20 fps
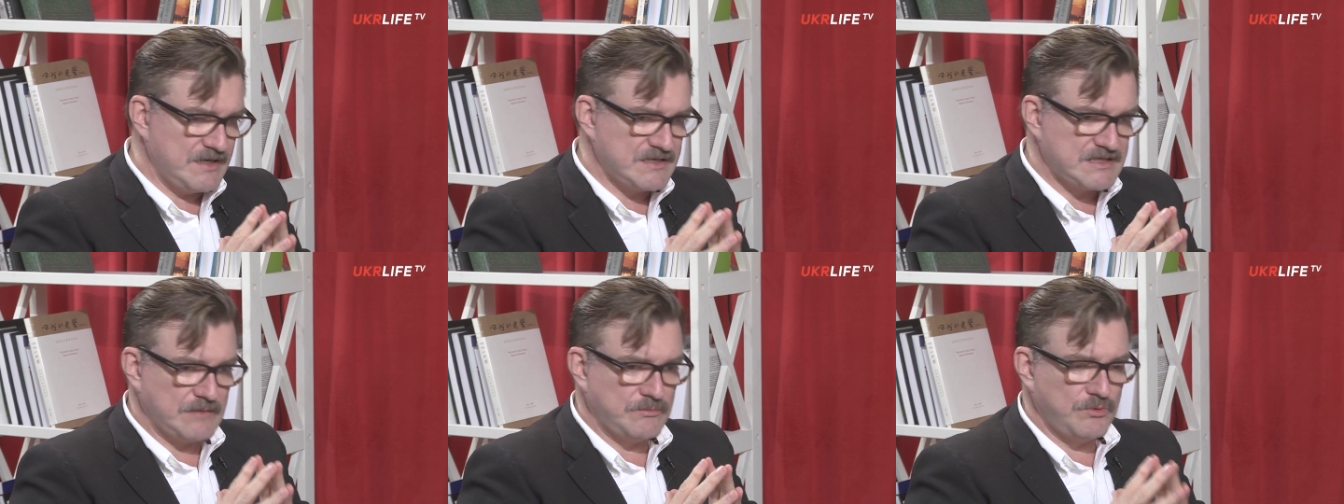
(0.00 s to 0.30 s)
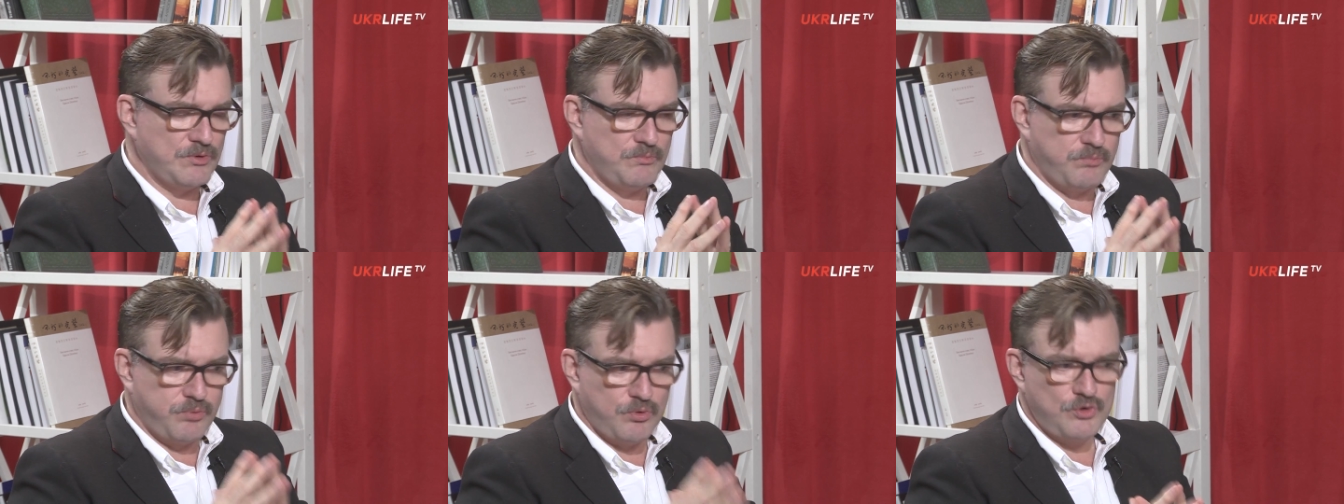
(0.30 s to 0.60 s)

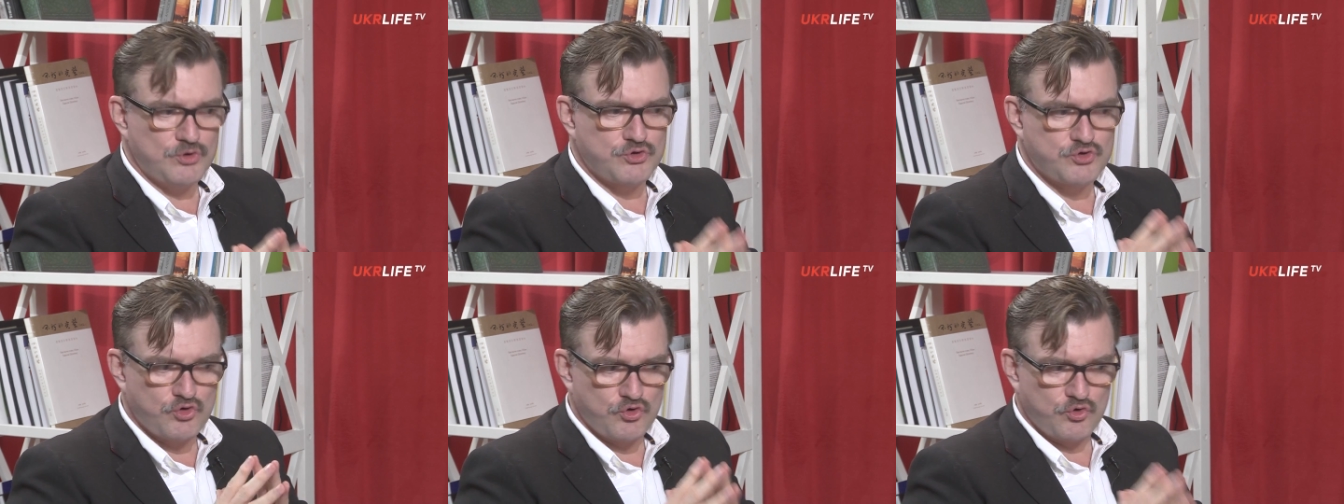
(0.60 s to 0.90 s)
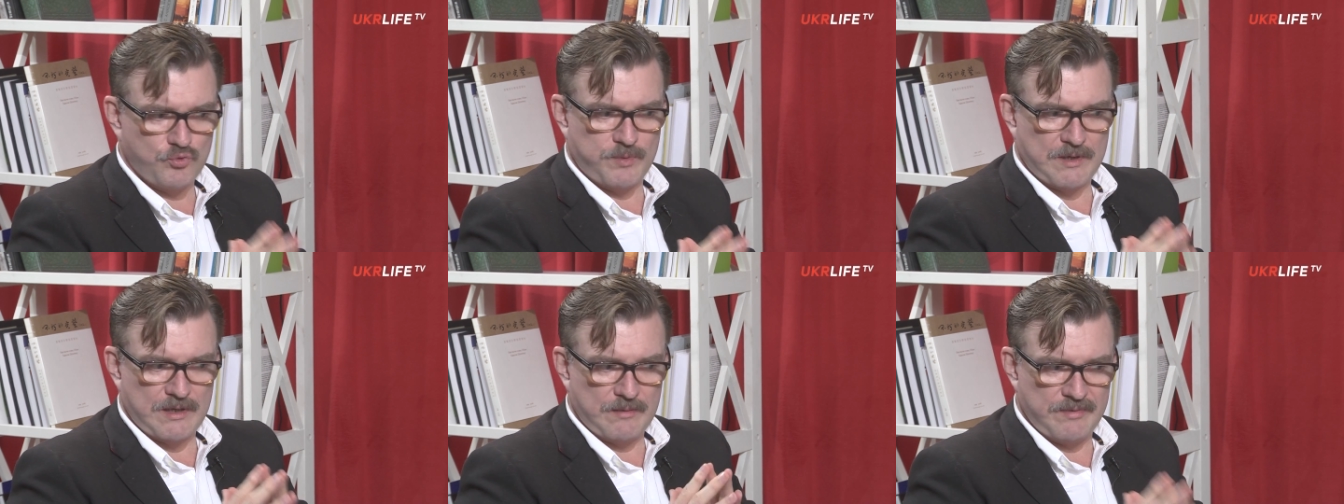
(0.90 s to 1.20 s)
собой
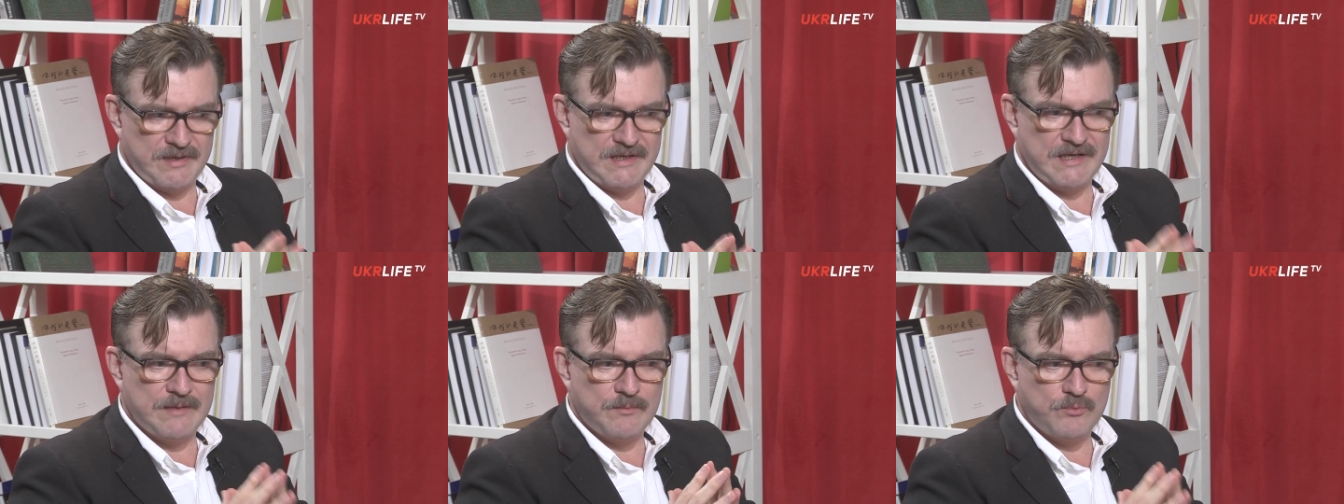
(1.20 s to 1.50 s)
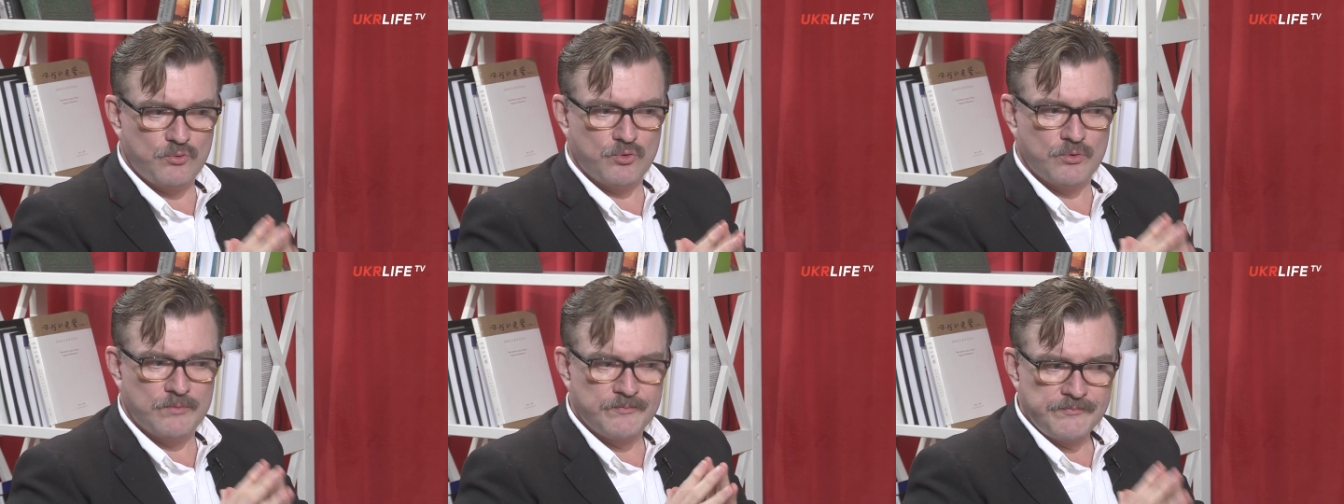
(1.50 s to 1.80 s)
большую
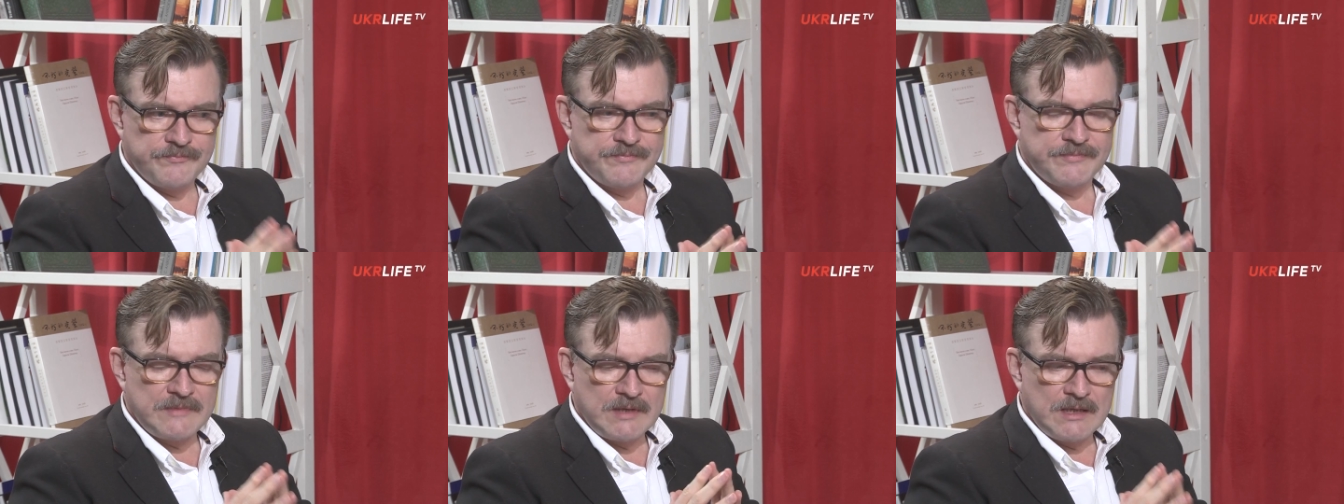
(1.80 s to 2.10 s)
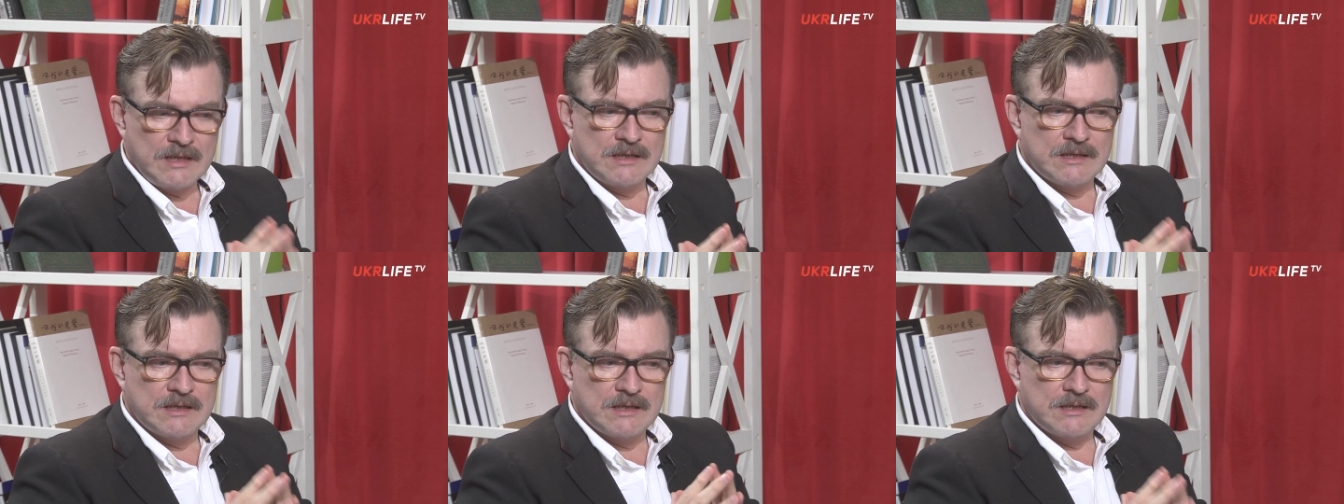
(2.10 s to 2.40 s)
проблему
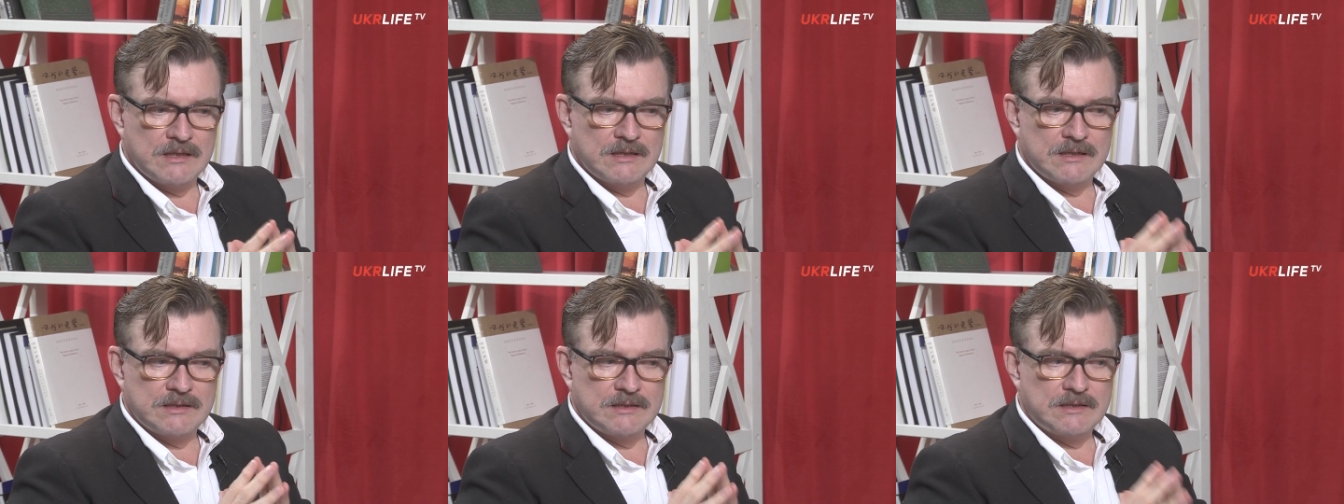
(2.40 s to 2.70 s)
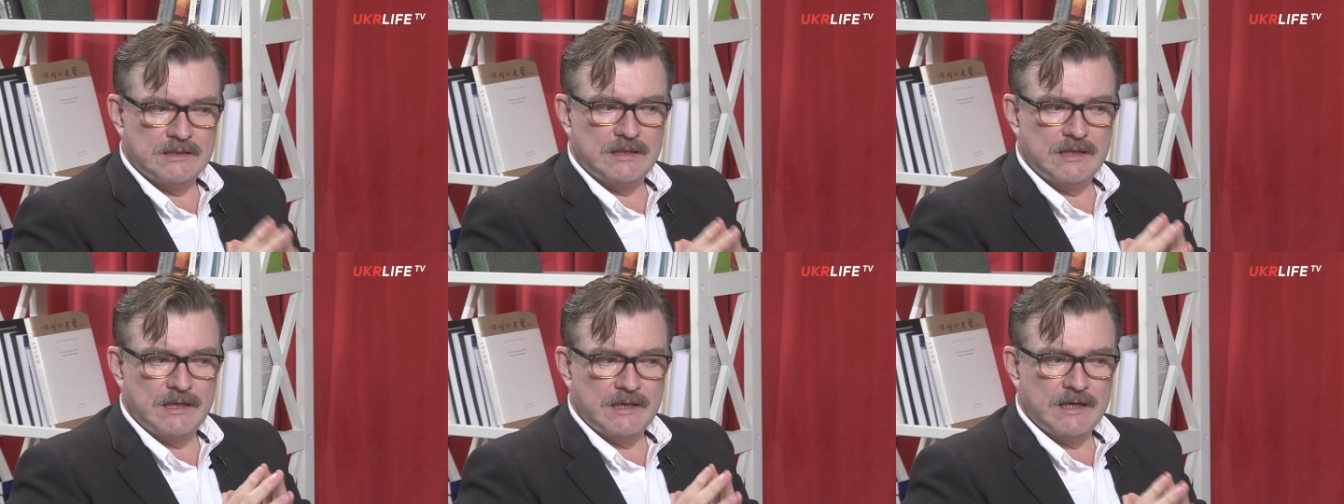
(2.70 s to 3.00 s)

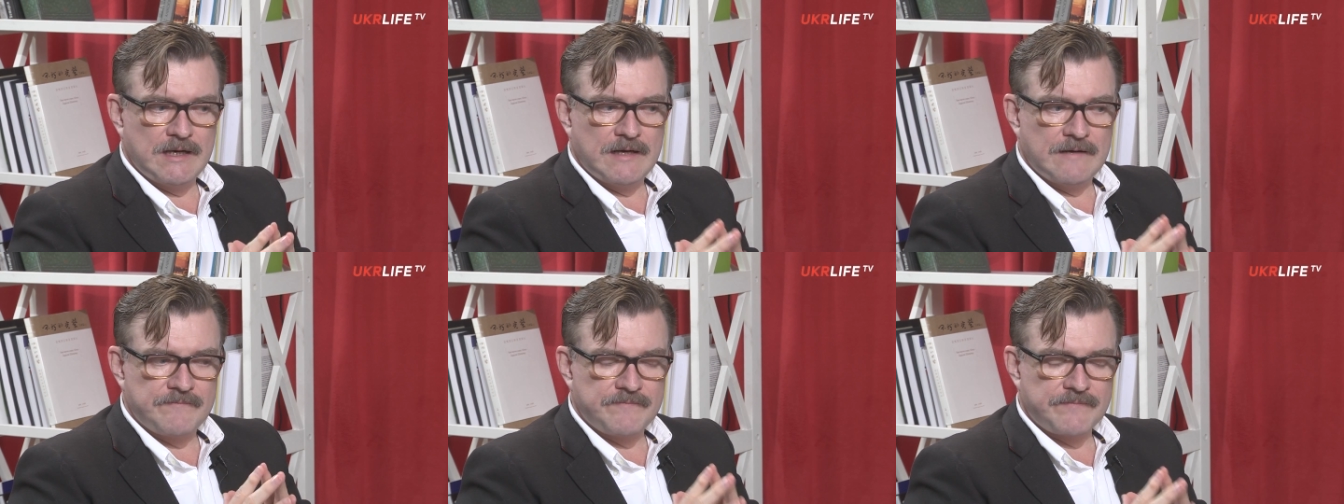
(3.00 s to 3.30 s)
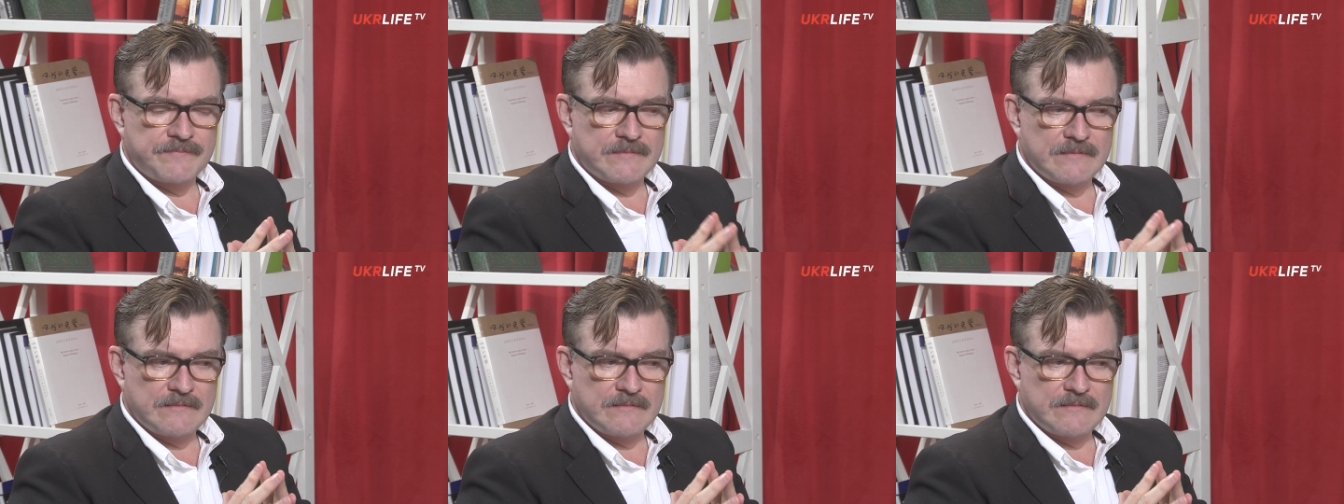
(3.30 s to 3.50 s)
для